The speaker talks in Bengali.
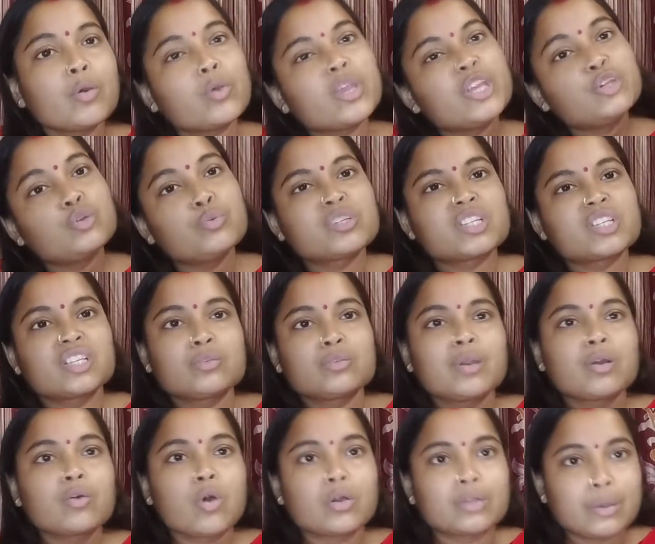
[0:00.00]
ইউটিউবের সাথে তোমরা
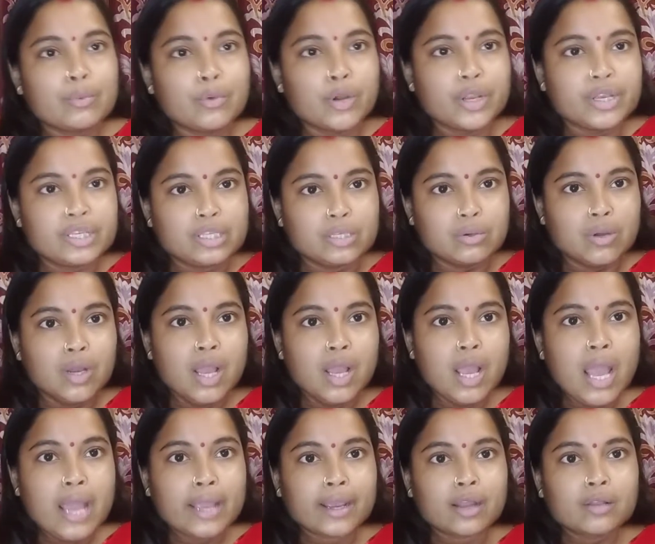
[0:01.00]
কথা বলে নিও
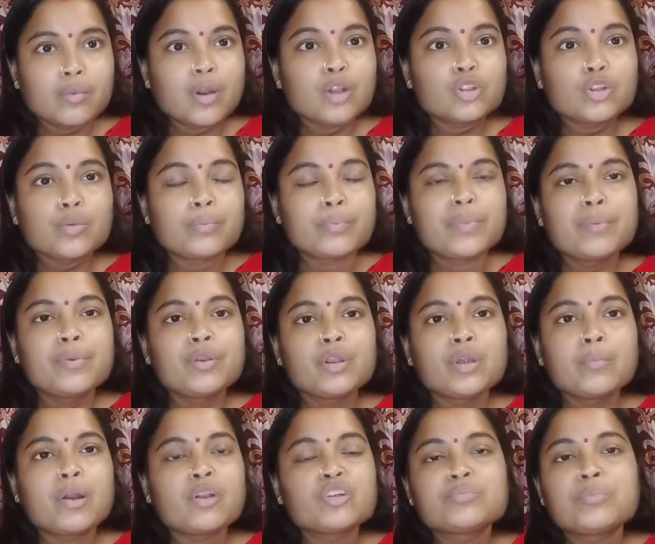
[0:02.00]
কেন বলো তো বিভিন্ন
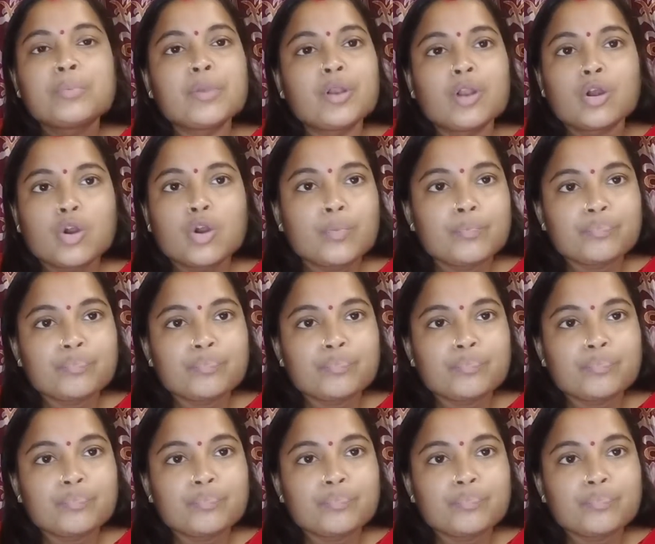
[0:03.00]
মানুষ বিভিন্ন রকম